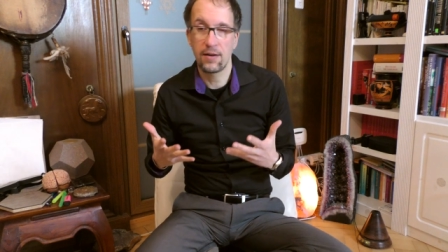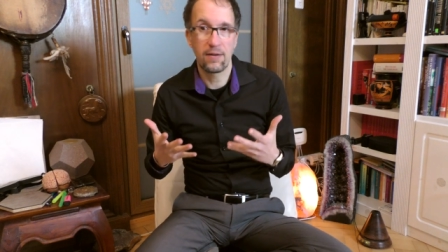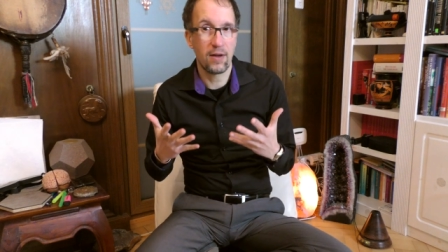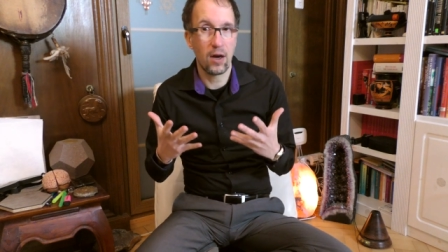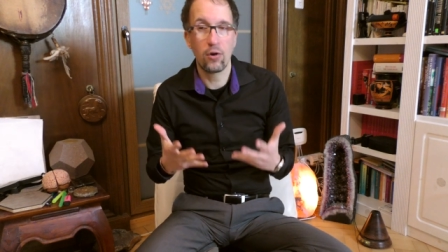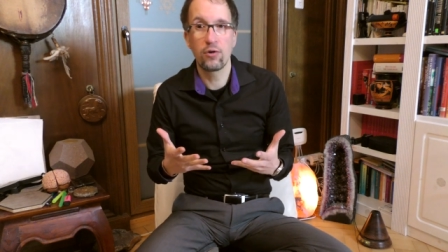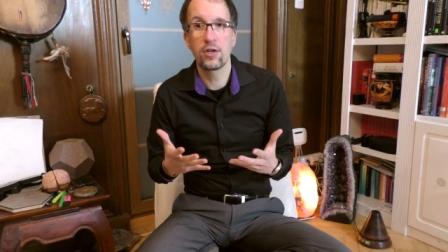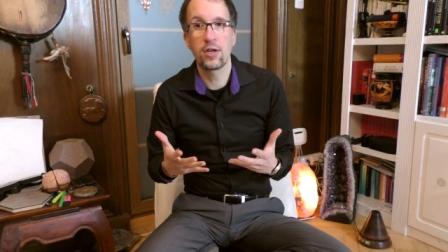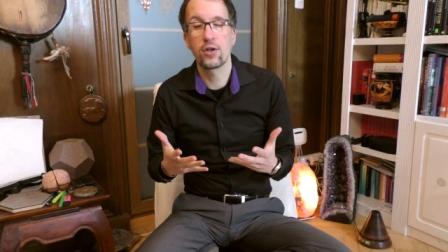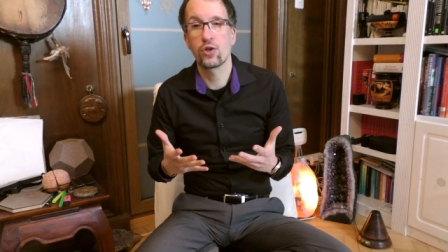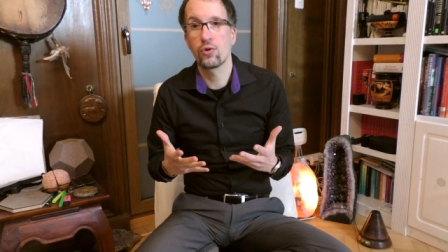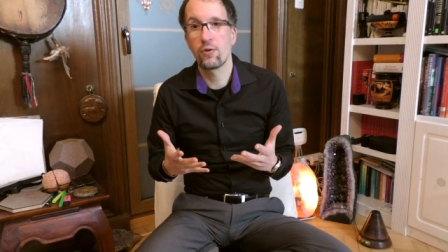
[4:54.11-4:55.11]
ist auch nicht
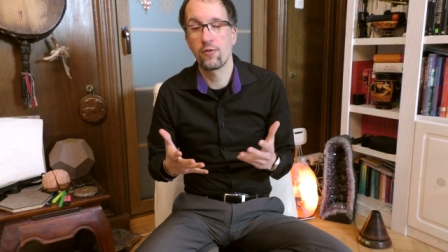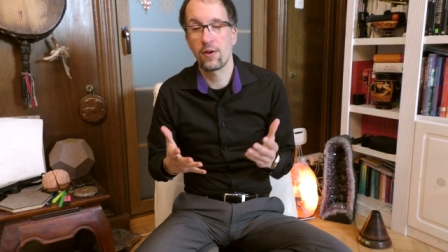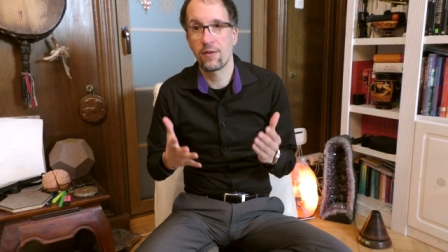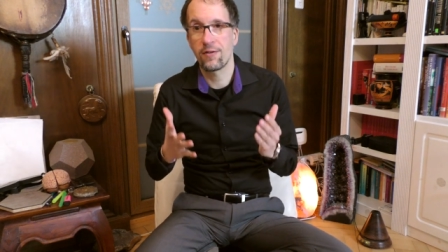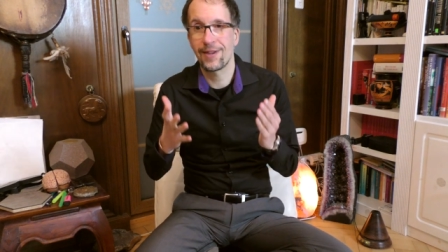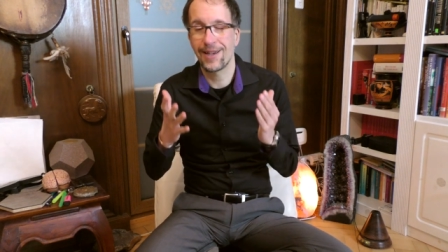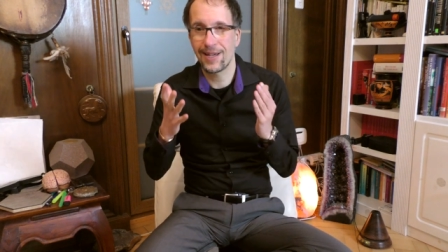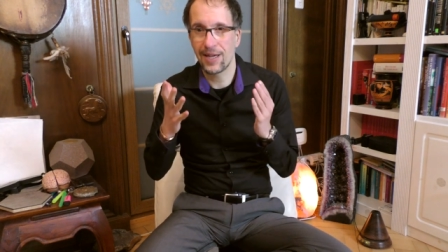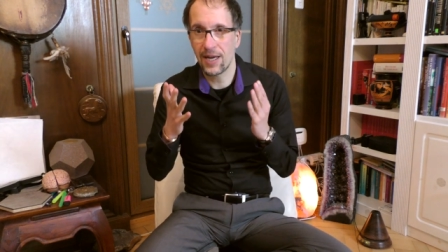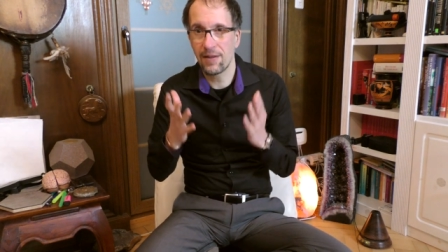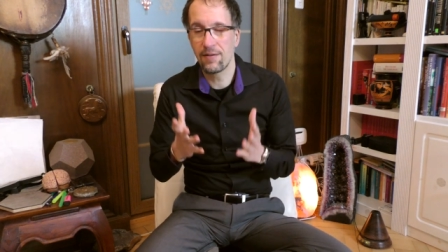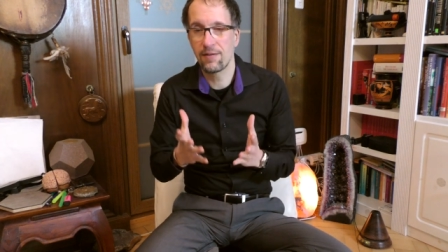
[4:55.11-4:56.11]
deine Schuld, sondern es ist ein
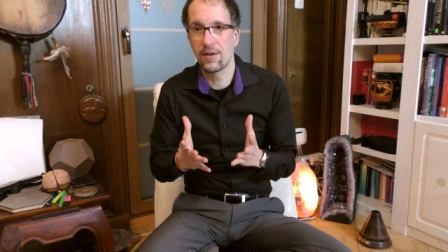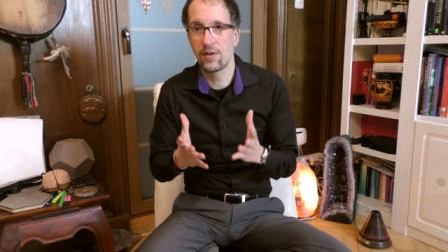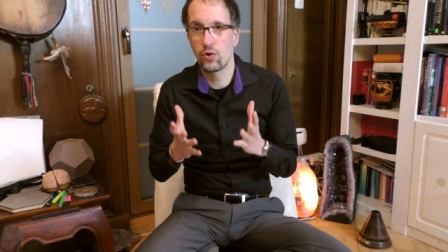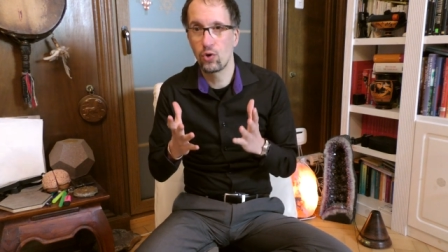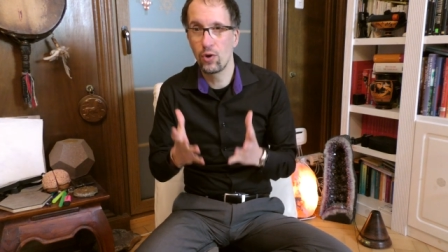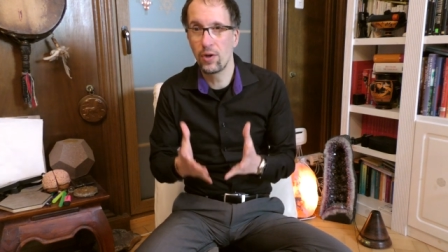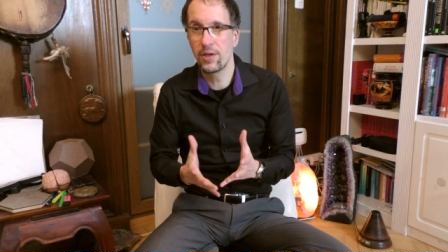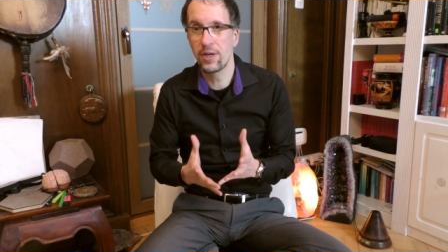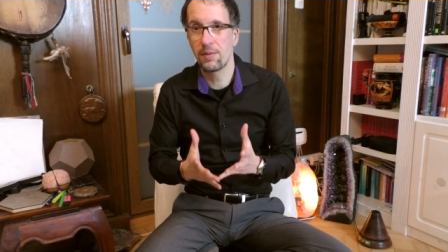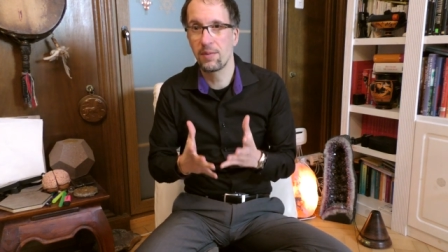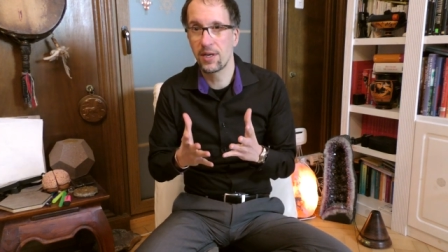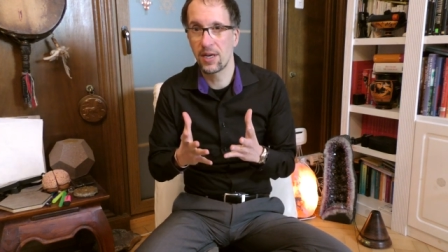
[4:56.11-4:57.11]
ganz
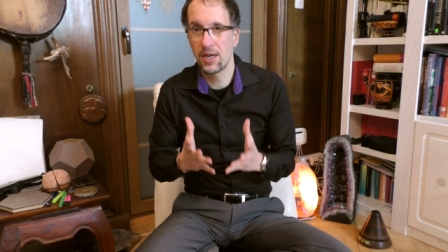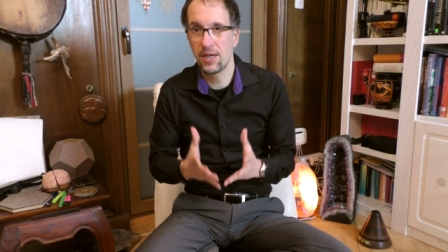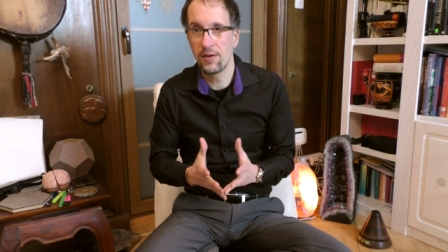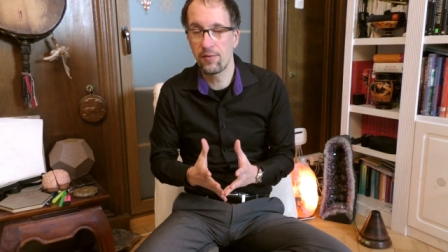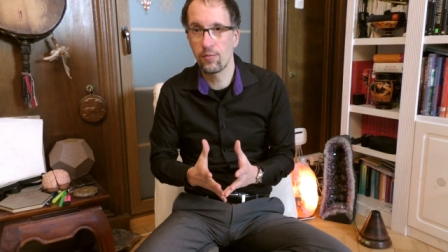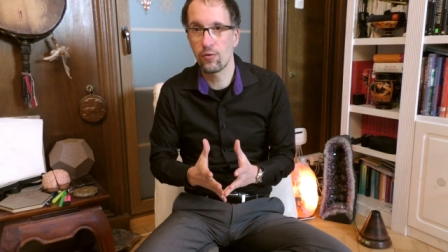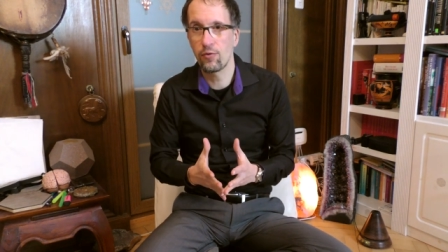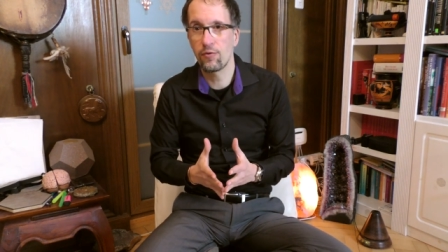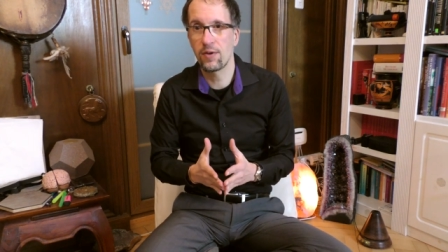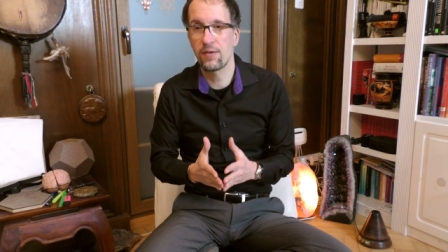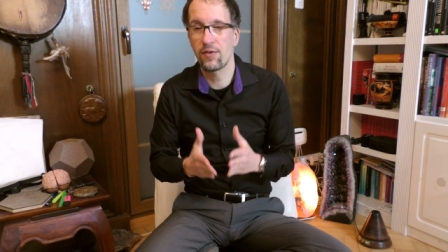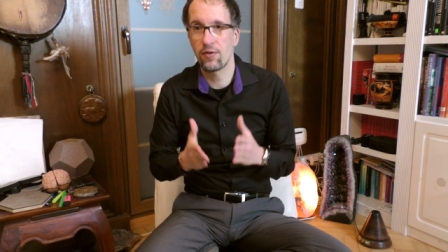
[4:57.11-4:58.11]
natürlicher Mechanismus,
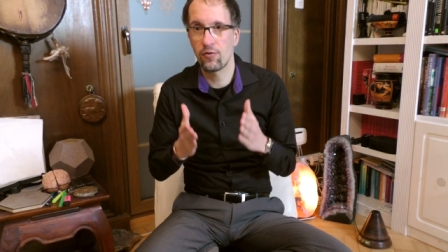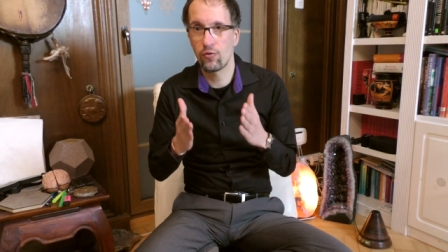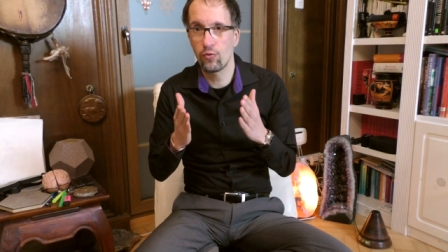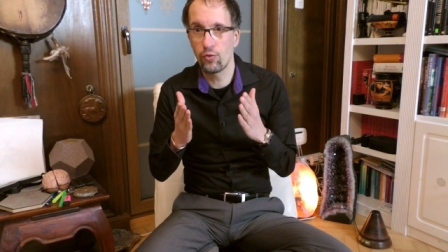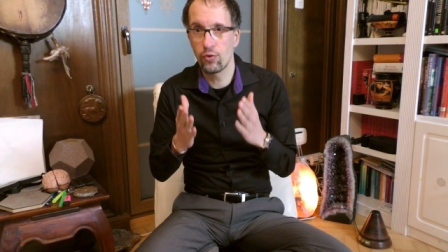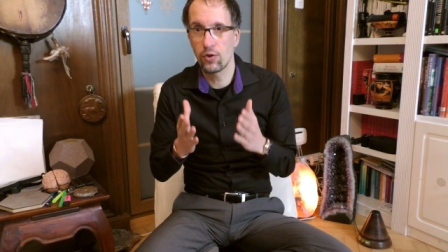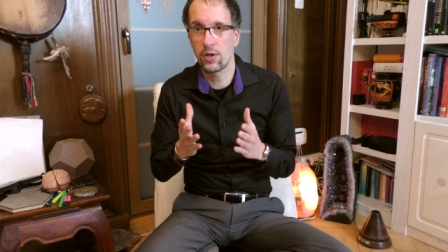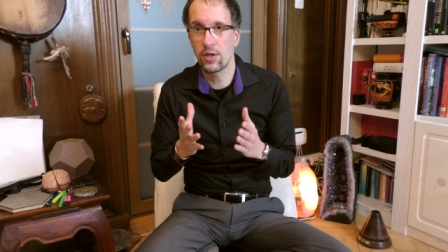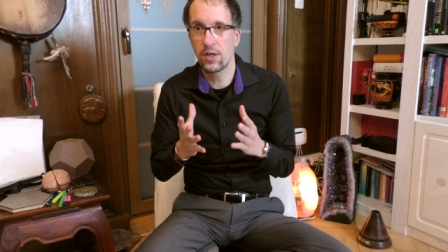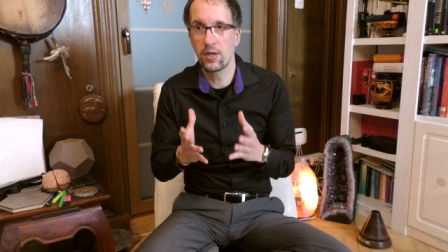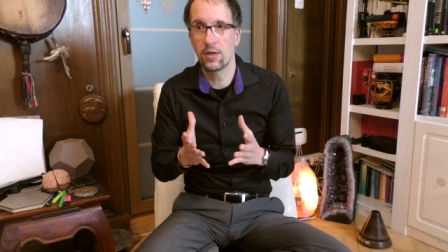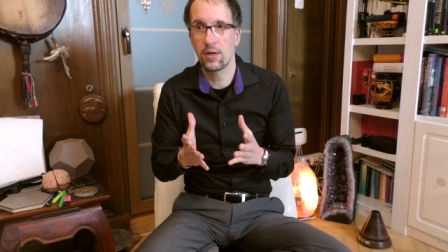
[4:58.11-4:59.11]
der versucht,
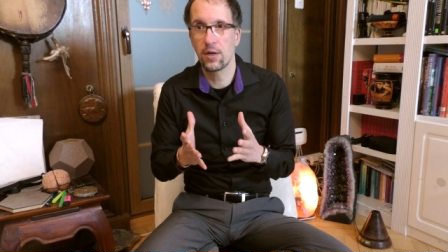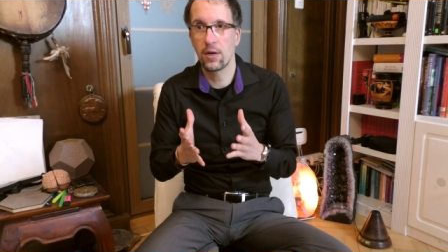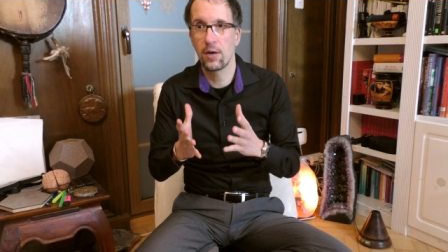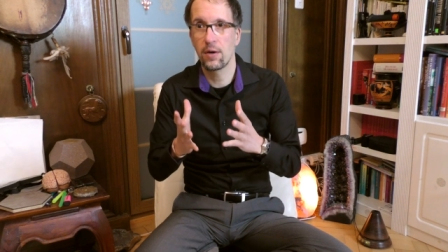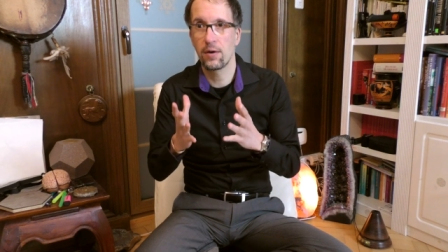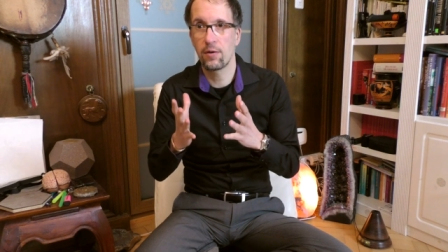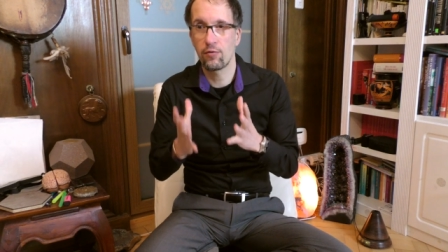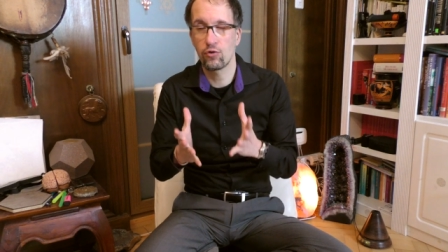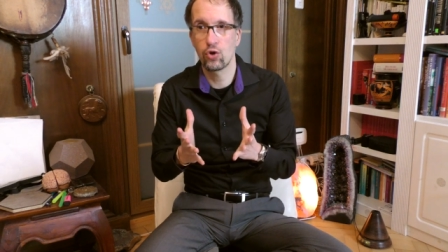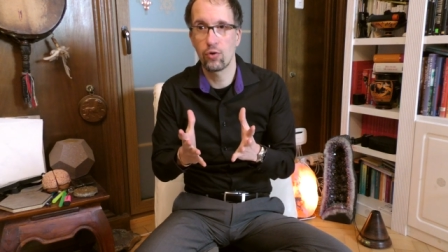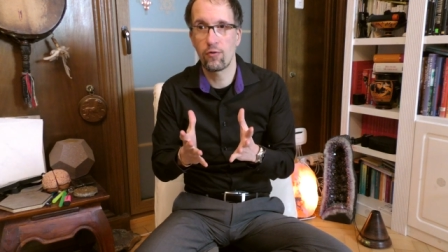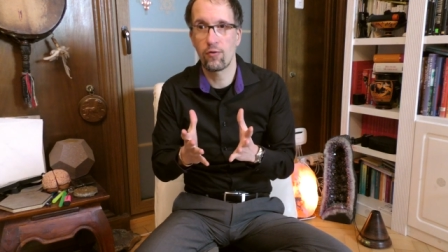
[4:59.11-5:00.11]
dich äh, zu
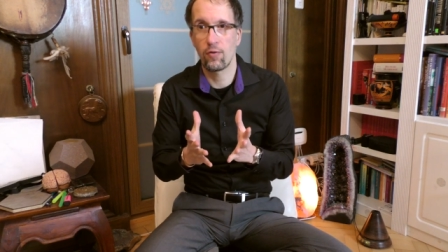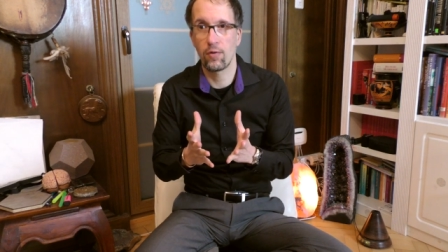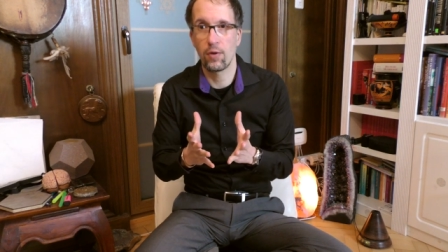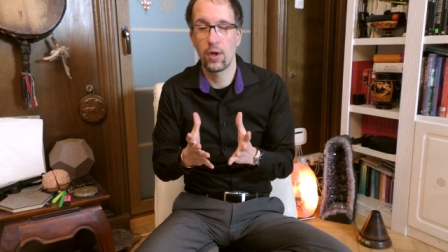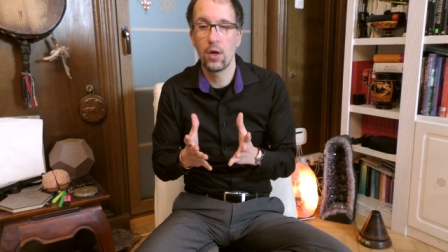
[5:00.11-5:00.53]
schützen.